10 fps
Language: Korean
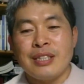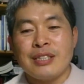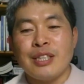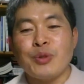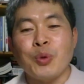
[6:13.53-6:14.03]

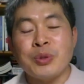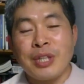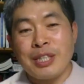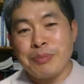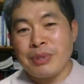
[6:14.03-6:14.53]
제
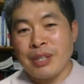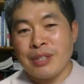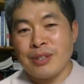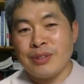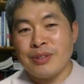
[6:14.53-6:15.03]
동생
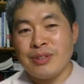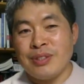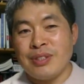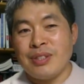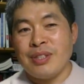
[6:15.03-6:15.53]
입장에서는
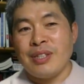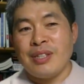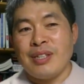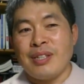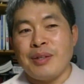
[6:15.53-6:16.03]

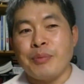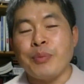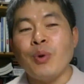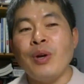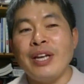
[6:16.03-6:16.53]

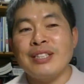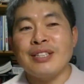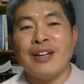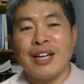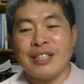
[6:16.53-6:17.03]
몰래
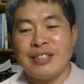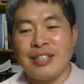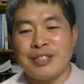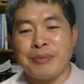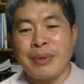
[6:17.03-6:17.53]
들어가긴
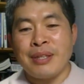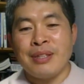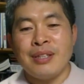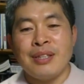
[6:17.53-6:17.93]
했지만